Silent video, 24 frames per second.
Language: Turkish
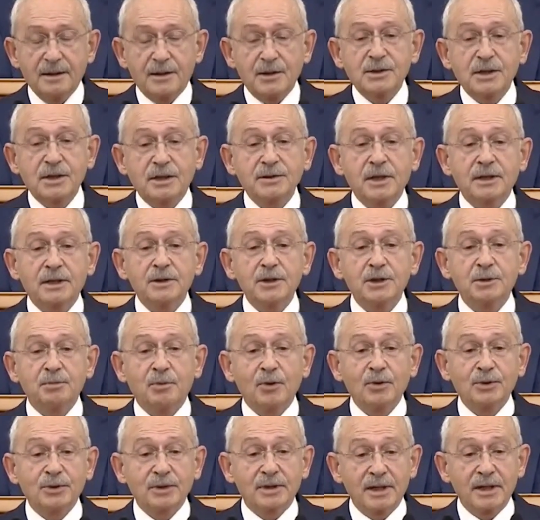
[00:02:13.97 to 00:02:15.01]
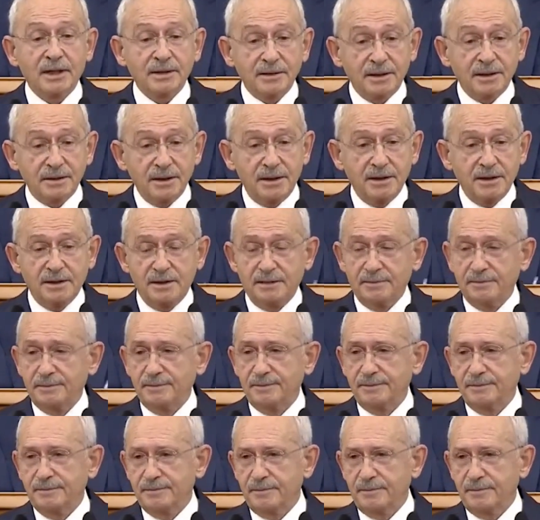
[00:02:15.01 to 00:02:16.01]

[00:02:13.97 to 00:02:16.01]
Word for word: kısaca dış politikaya da değineyim.